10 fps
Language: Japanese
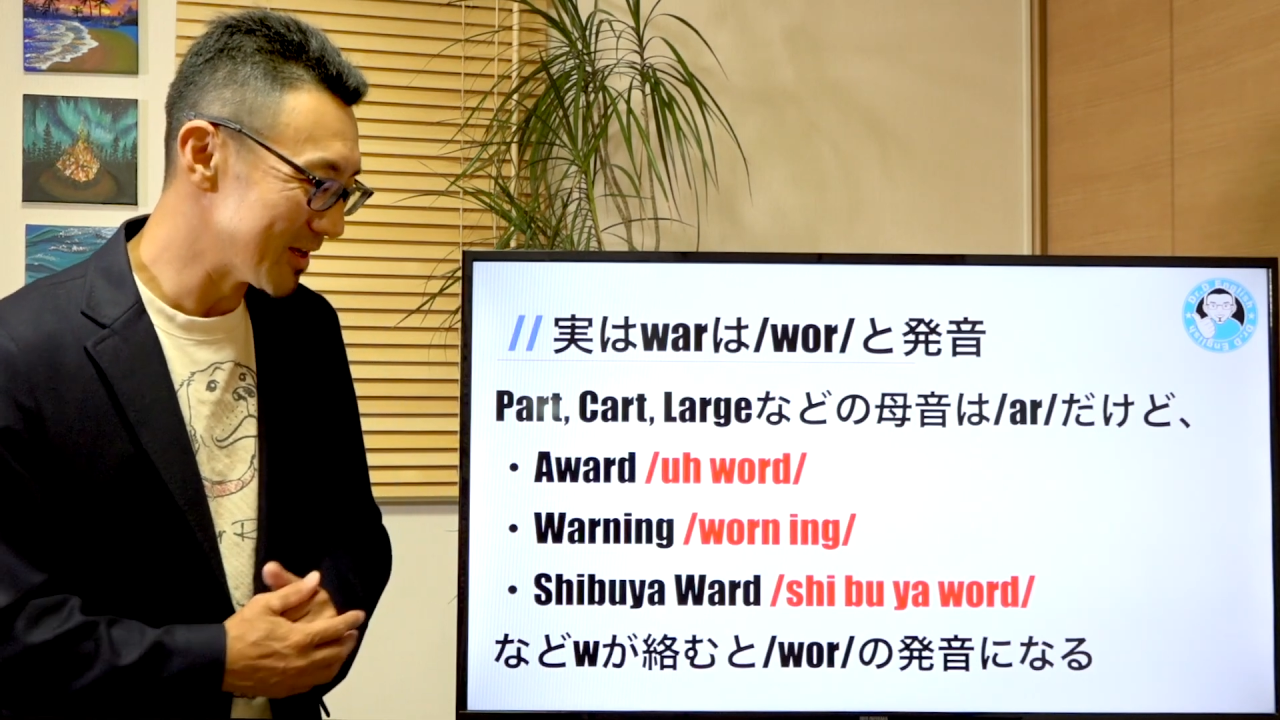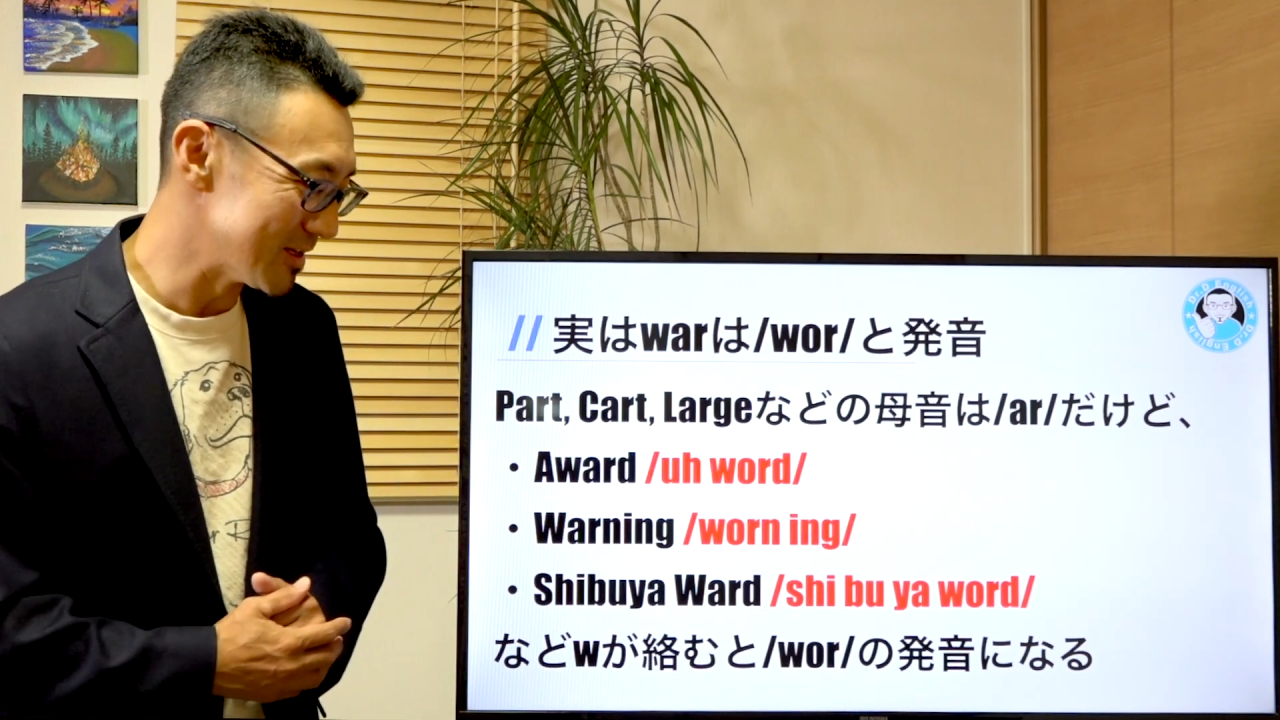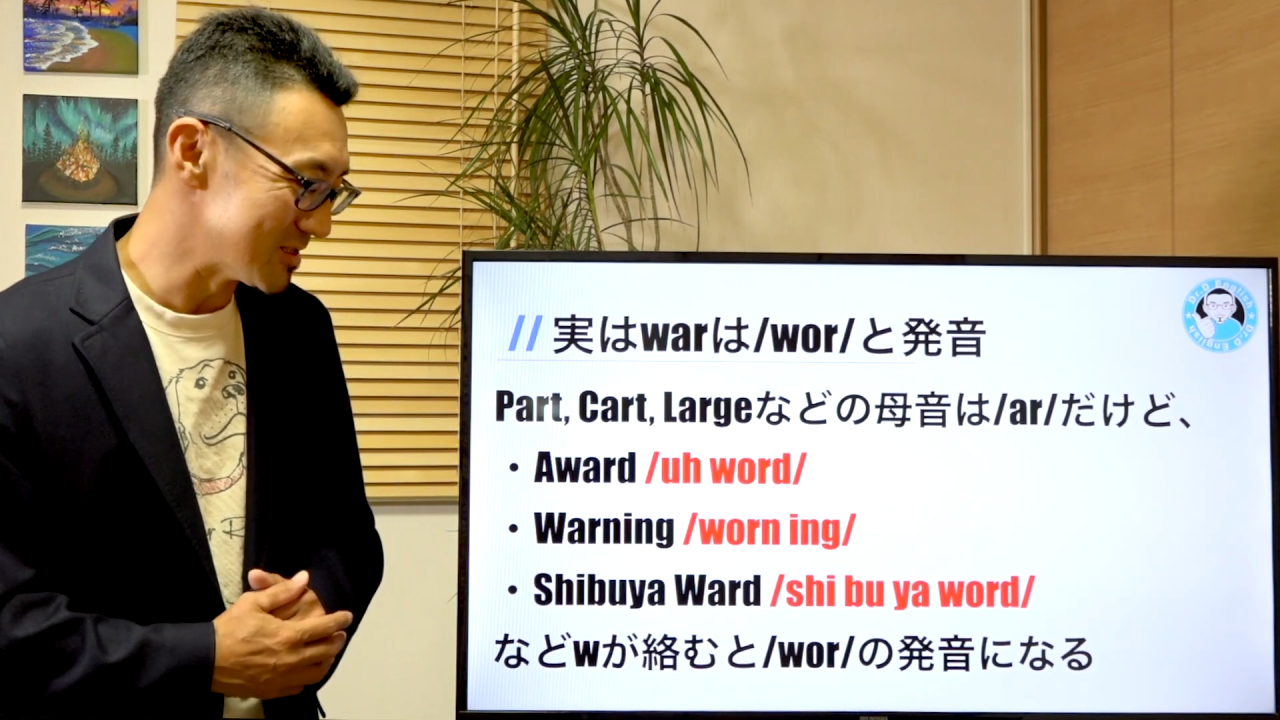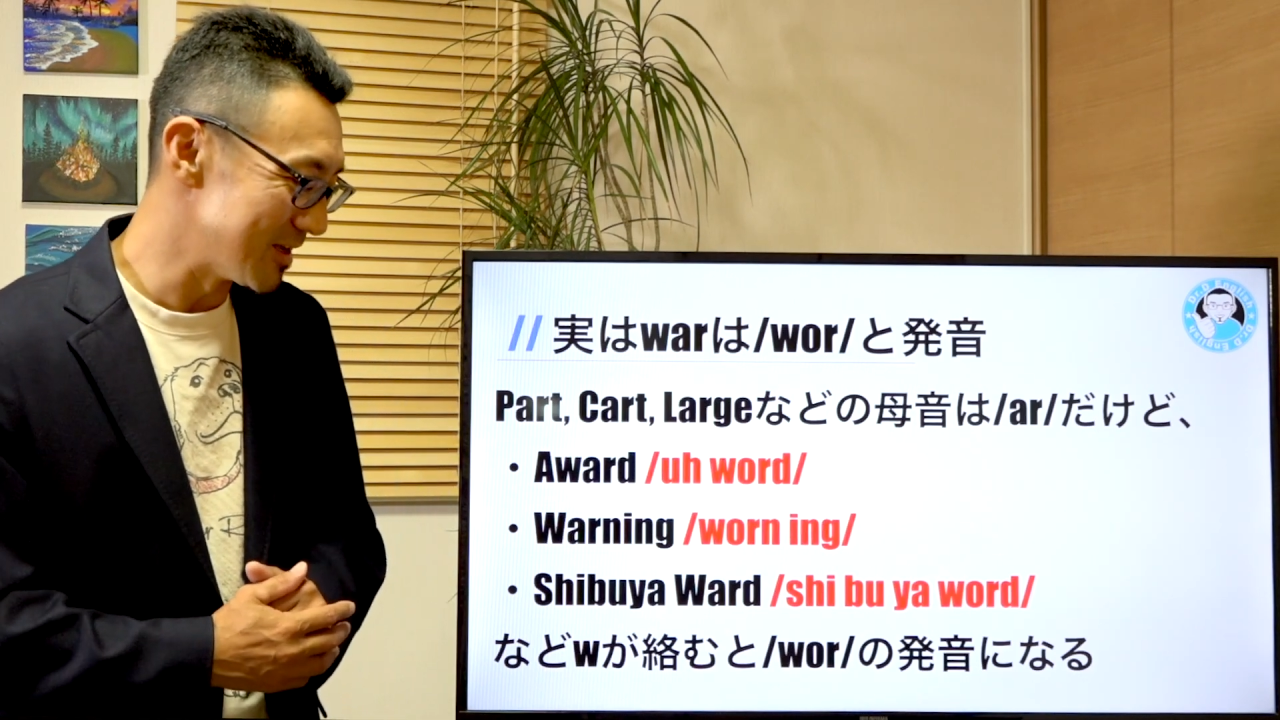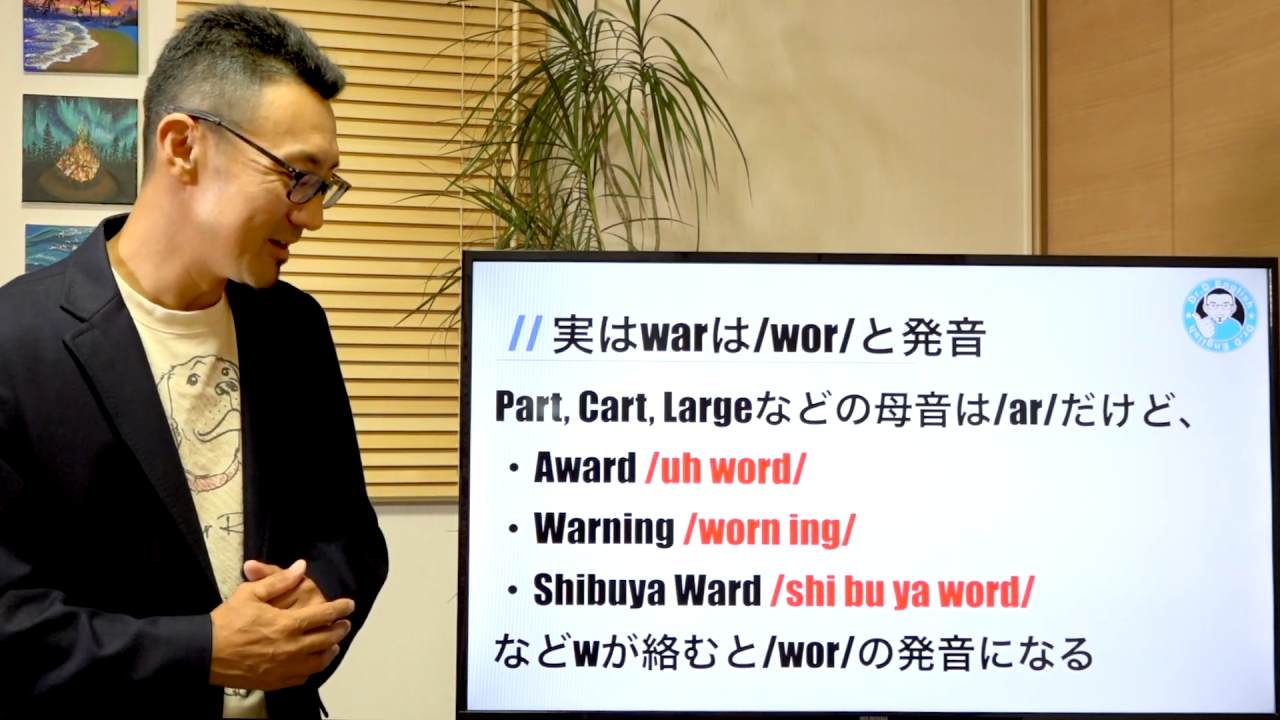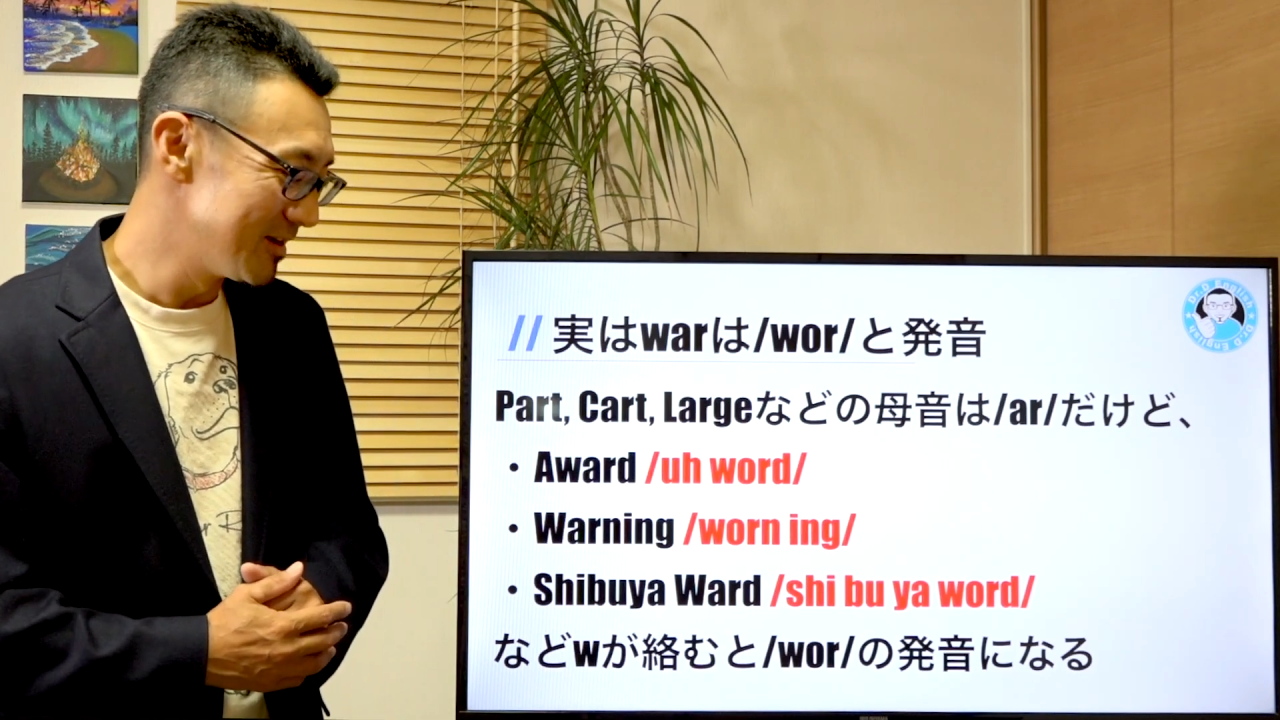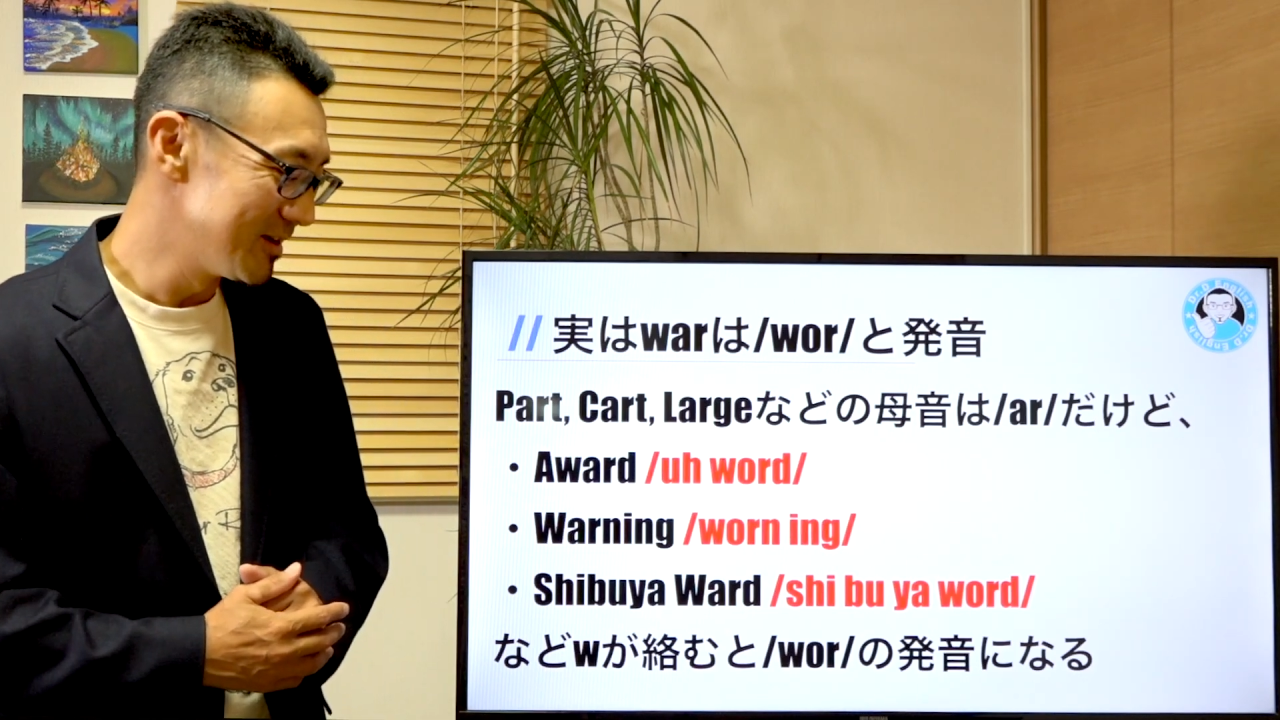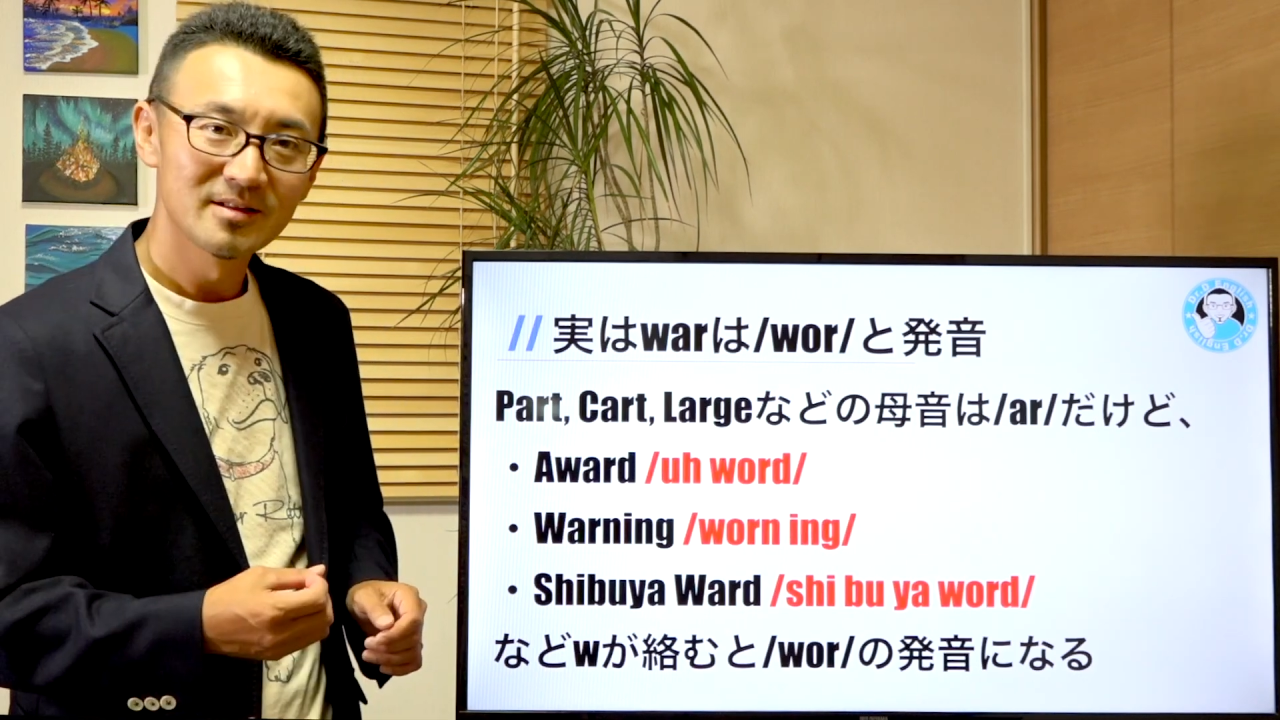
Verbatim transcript: けですね